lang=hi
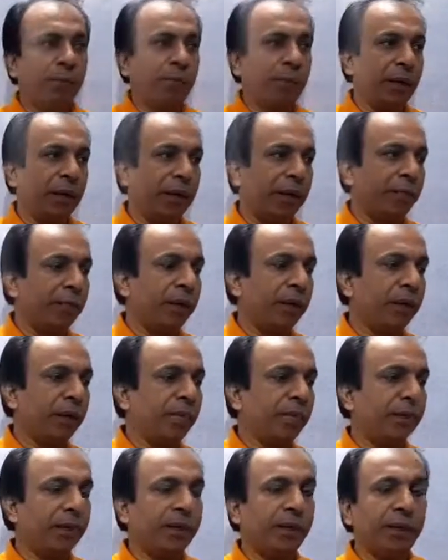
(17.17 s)
प्लेन
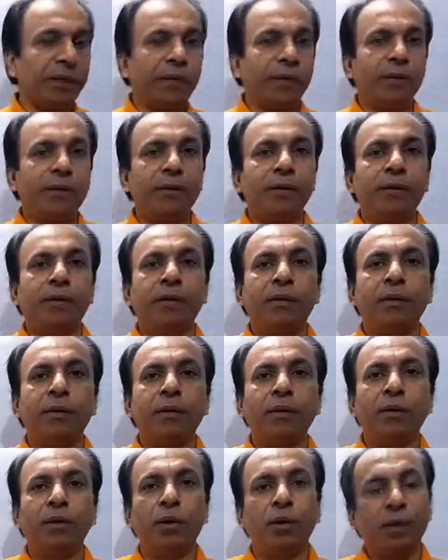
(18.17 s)
मिरर पढ़े
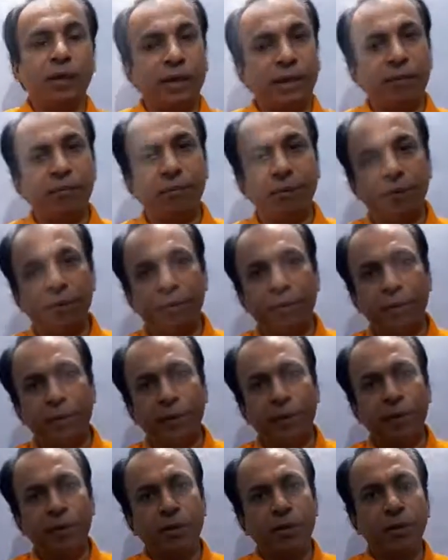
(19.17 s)
कॉन्केव मिरर
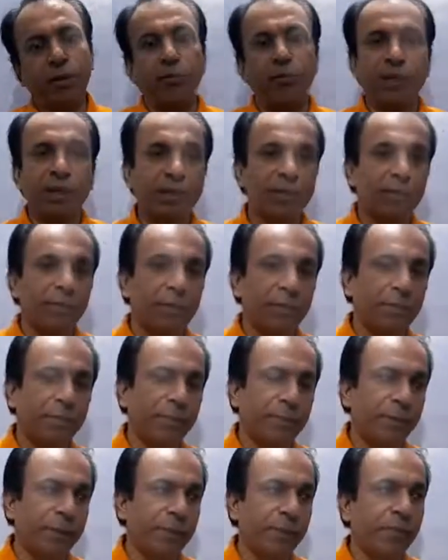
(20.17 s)
पढ़े कॉन्वेक्स मिरर
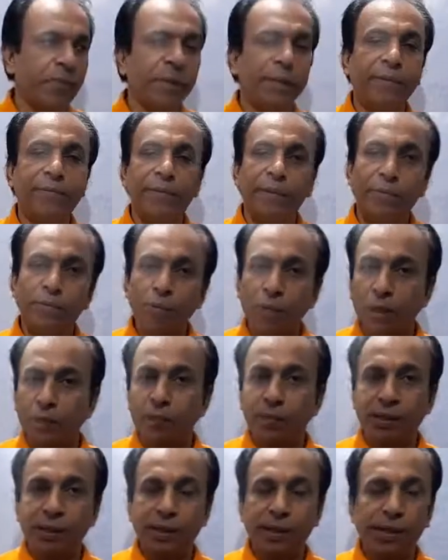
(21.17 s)
पढ़े मिरर फार्मूला
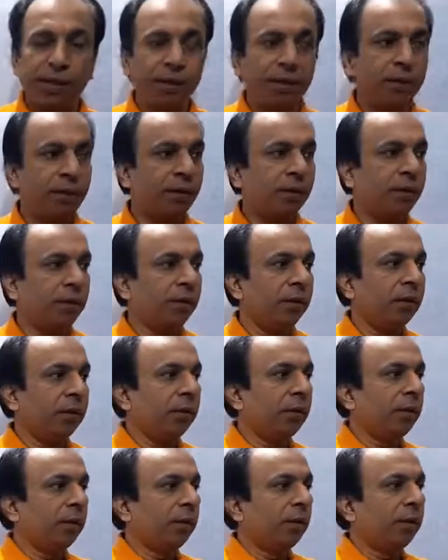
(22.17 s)
पढ़े
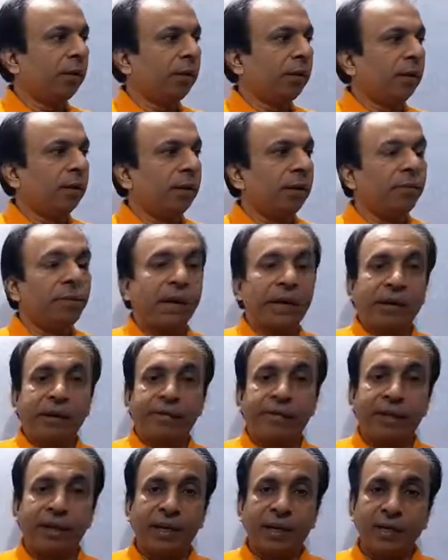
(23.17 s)

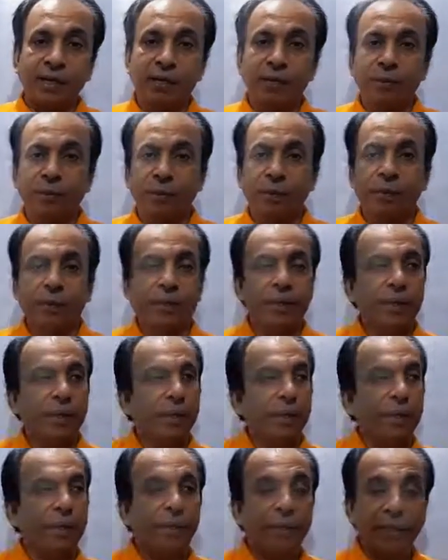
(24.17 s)
मैग्निफिकेशन पढ़े
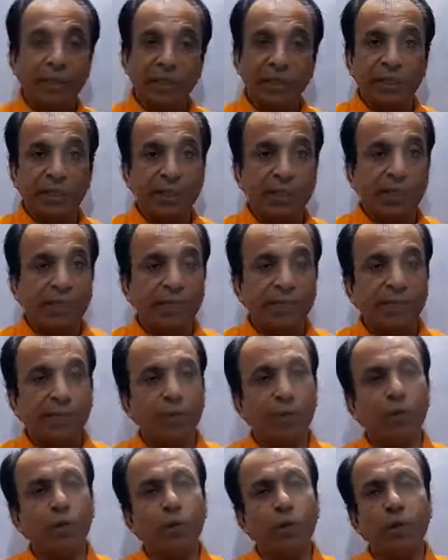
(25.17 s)
इमेजेस कैसे
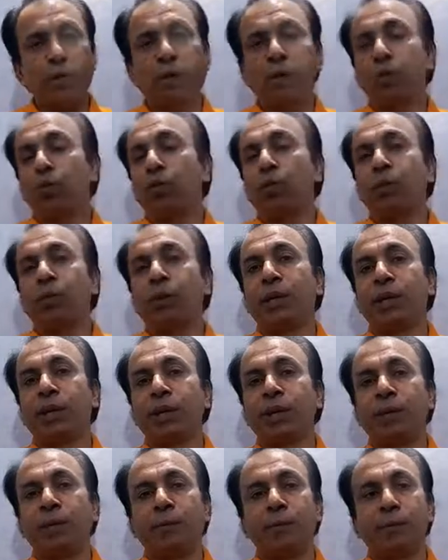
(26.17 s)
फॉर्म होता है वो पढ़े